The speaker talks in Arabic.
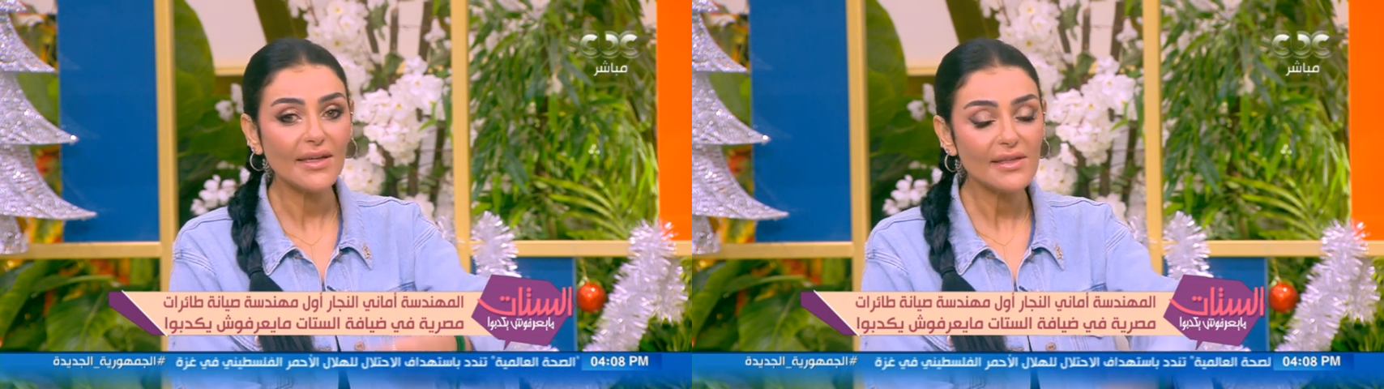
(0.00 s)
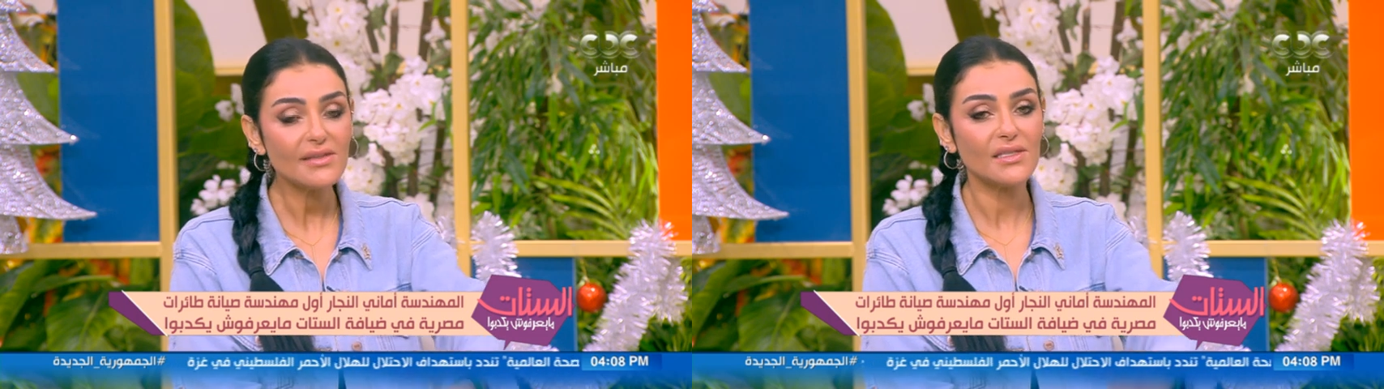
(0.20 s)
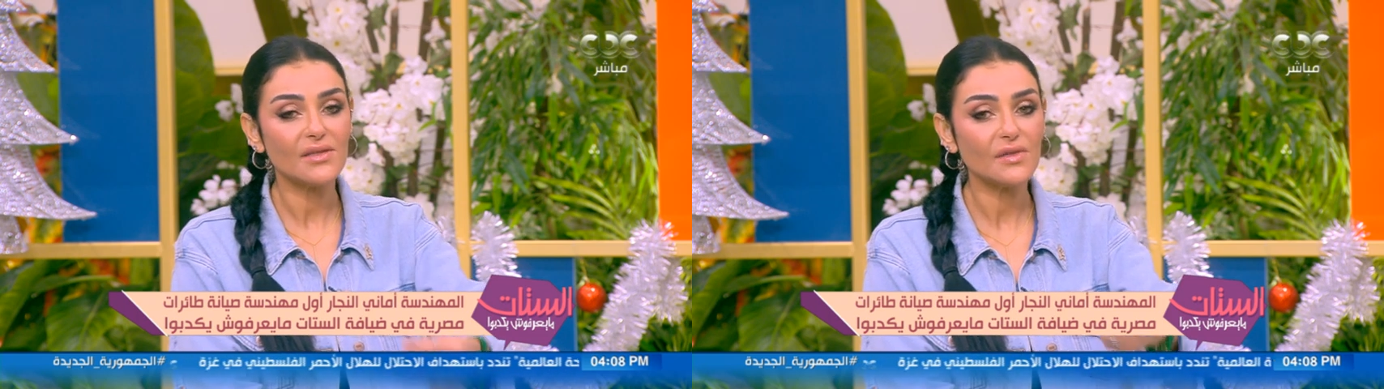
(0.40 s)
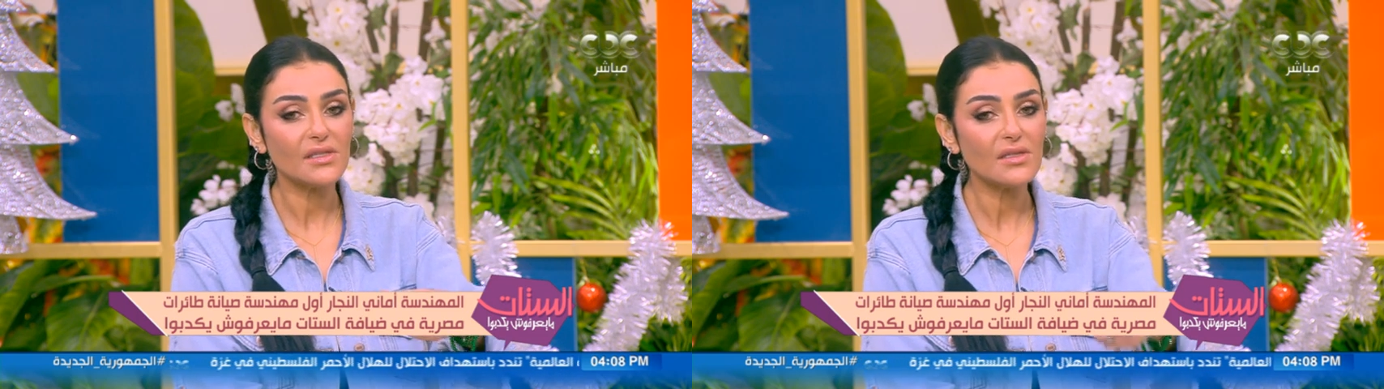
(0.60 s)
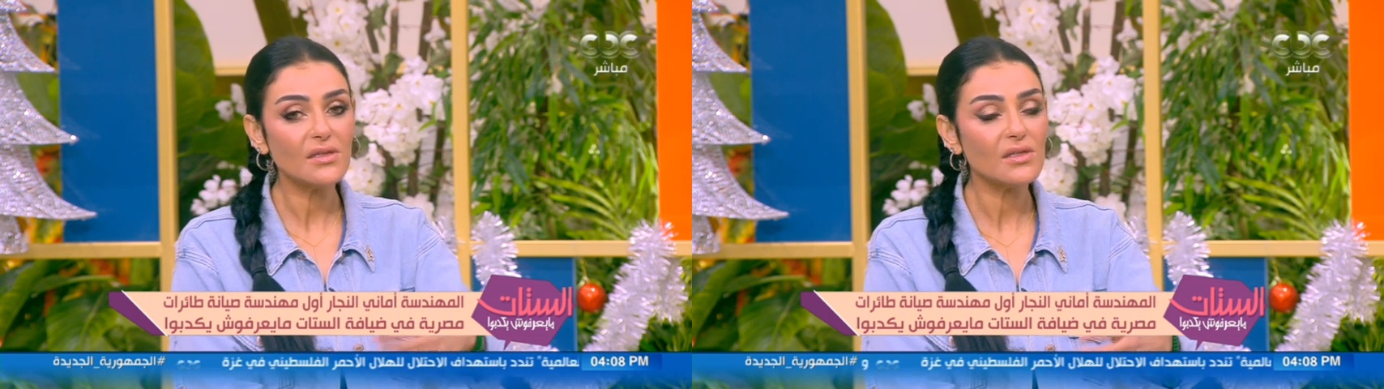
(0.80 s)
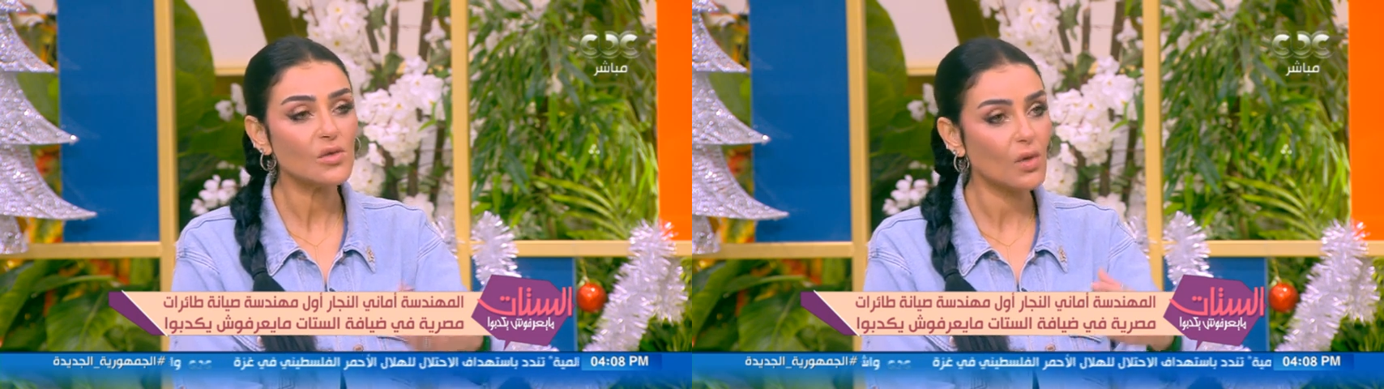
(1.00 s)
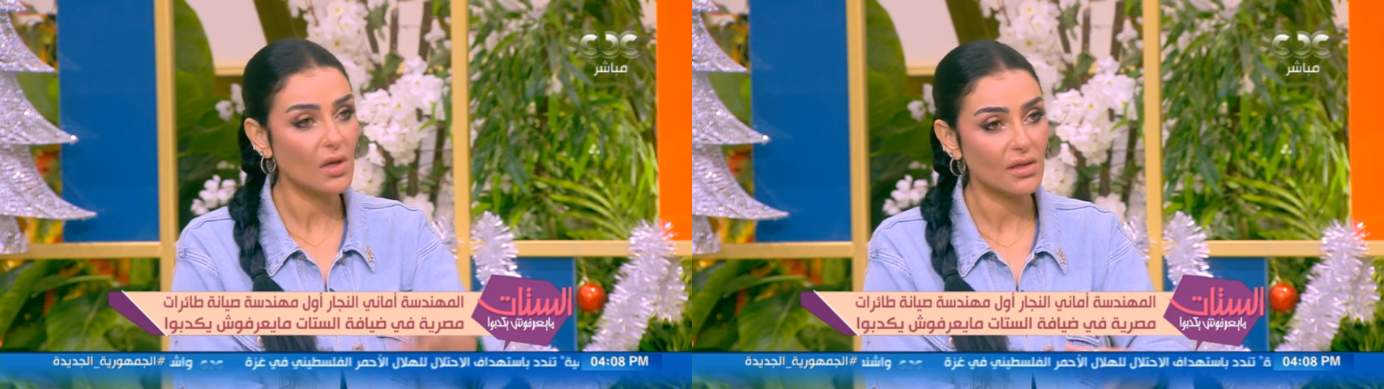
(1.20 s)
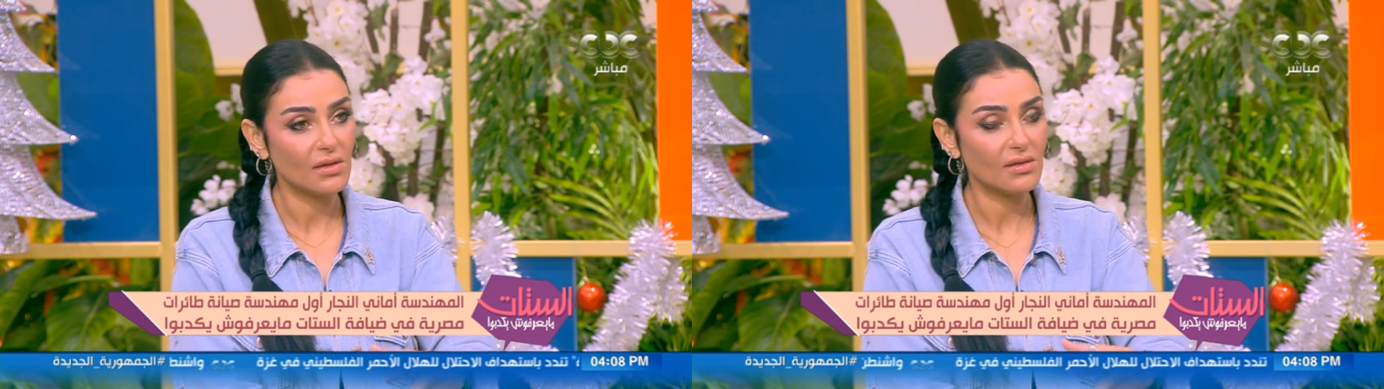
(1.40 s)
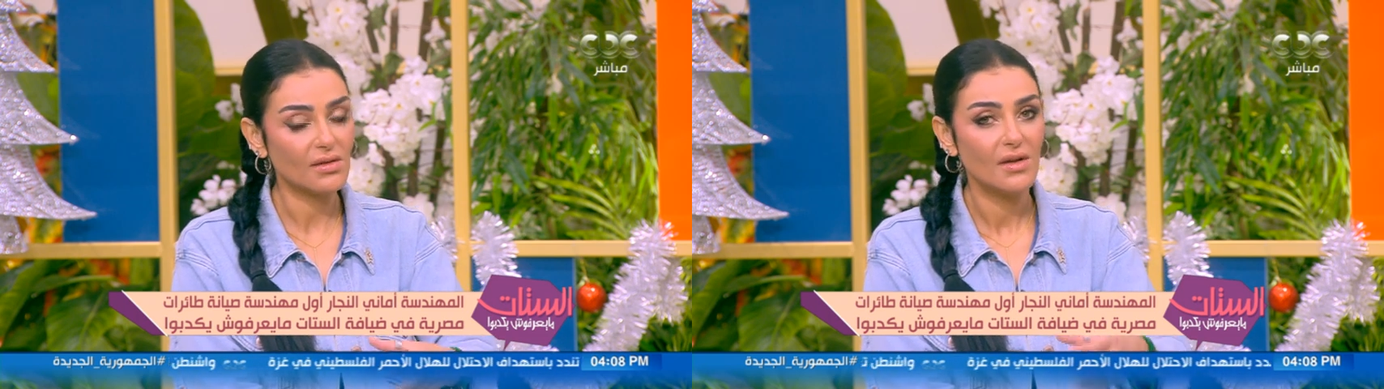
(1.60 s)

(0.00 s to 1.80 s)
ان انت في سن صغير